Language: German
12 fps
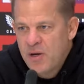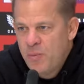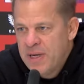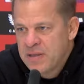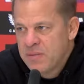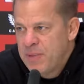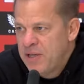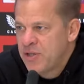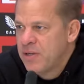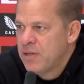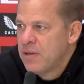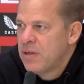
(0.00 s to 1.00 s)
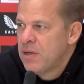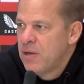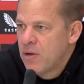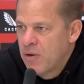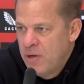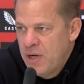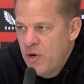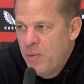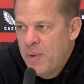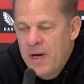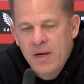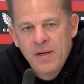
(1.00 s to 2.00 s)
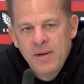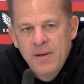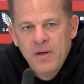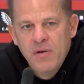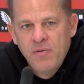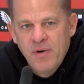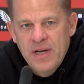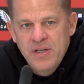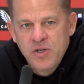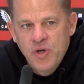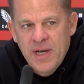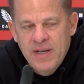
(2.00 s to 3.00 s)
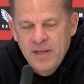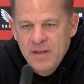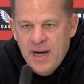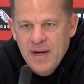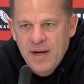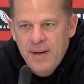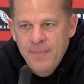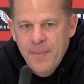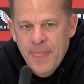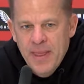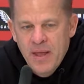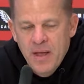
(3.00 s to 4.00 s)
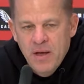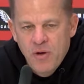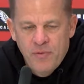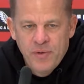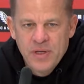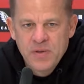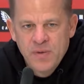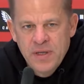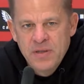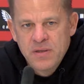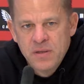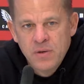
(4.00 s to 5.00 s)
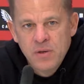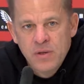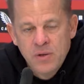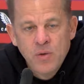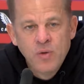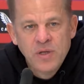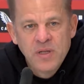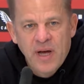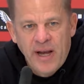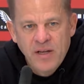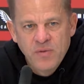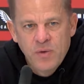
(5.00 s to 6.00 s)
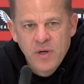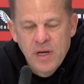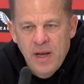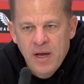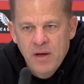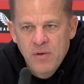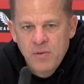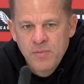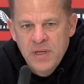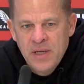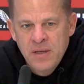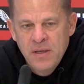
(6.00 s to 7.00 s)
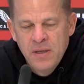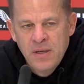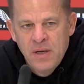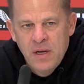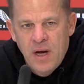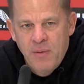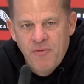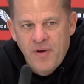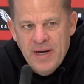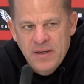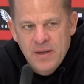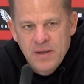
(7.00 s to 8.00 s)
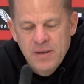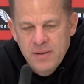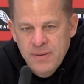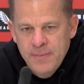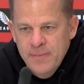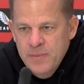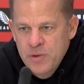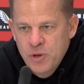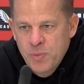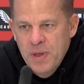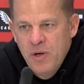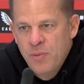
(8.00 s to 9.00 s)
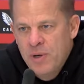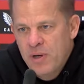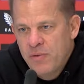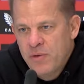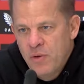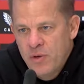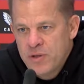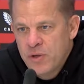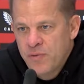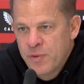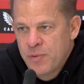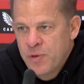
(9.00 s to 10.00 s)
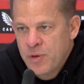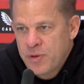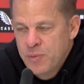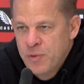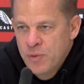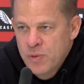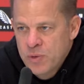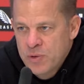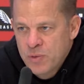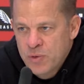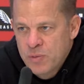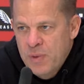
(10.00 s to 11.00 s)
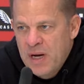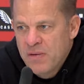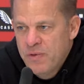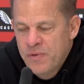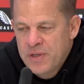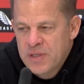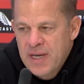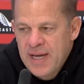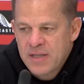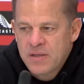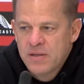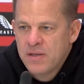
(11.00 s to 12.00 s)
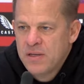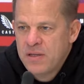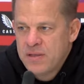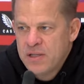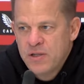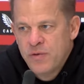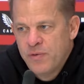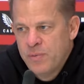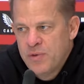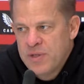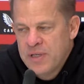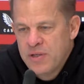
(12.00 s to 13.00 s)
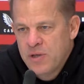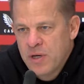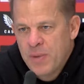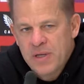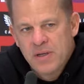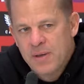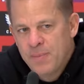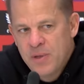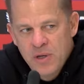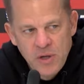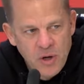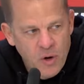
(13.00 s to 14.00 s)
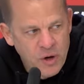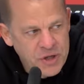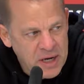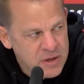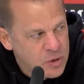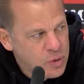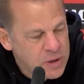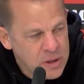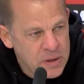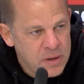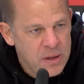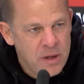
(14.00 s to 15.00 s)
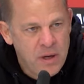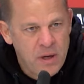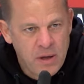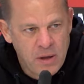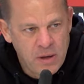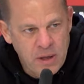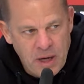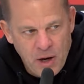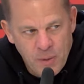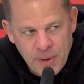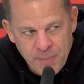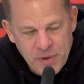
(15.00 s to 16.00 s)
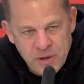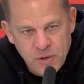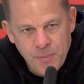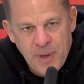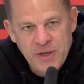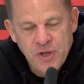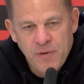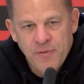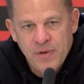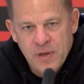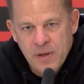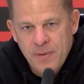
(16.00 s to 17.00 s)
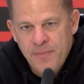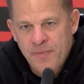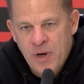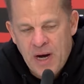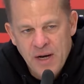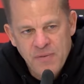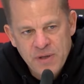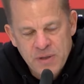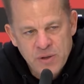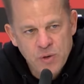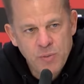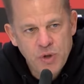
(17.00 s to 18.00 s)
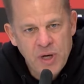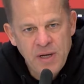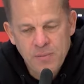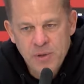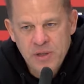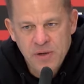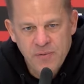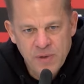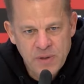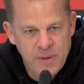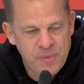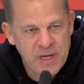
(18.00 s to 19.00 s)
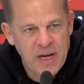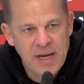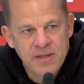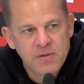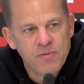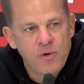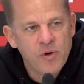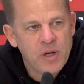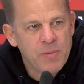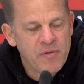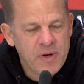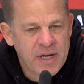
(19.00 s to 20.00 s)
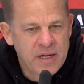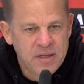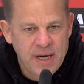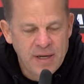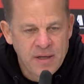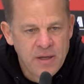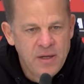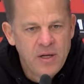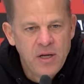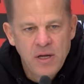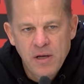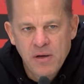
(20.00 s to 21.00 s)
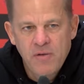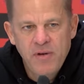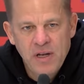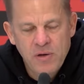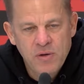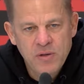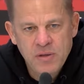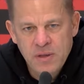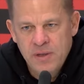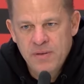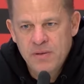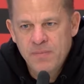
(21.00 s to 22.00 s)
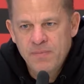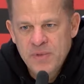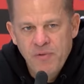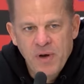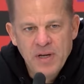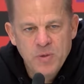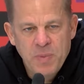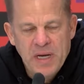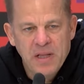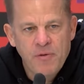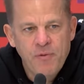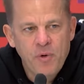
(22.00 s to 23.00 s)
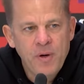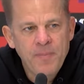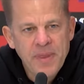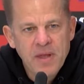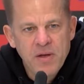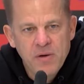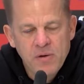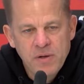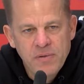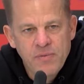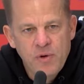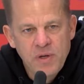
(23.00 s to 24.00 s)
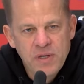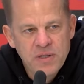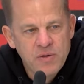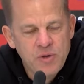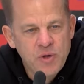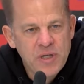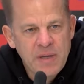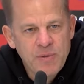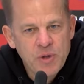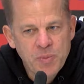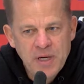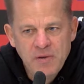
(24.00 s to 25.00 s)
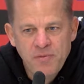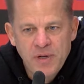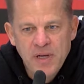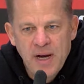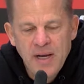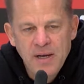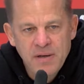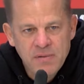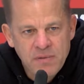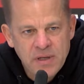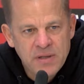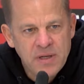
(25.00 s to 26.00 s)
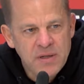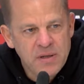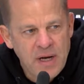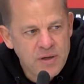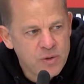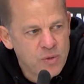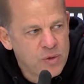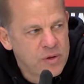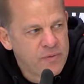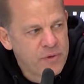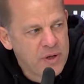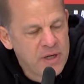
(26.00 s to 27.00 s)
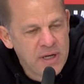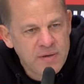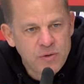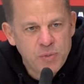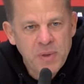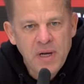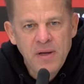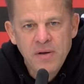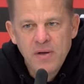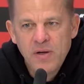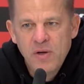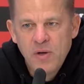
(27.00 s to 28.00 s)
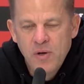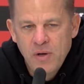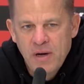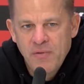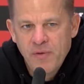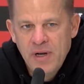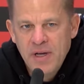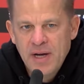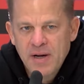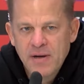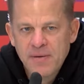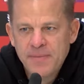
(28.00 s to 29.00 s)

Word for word: auch mal. sind Menschen, können halt auch mal vielleicht einen schlechten Tag haben. Ich hoffe, dass wir jetzt eine, eine gute Trainingswoche hinlegen, um dann am Freitag ähm, ein Spiel über 90, 95 Minuten so zu machen, wie wir das die ersten 60, 65 gemacht haben. Euch alles Gute. Äh, ich glaube, ihr habt eine Top-Mannschaft, ähm, gerade was das Umschalten betrifft. Das habt ihr in den letzten Wochen immer wieder gezeigt. Äh, wir hatten doch äh, sehr viel Respekt davor, äh, wollten das natürlich auch dementsprechend verteidigen. Wie gesagt, alles Gute für die nächsten Spiele. Ja, vielen Dank.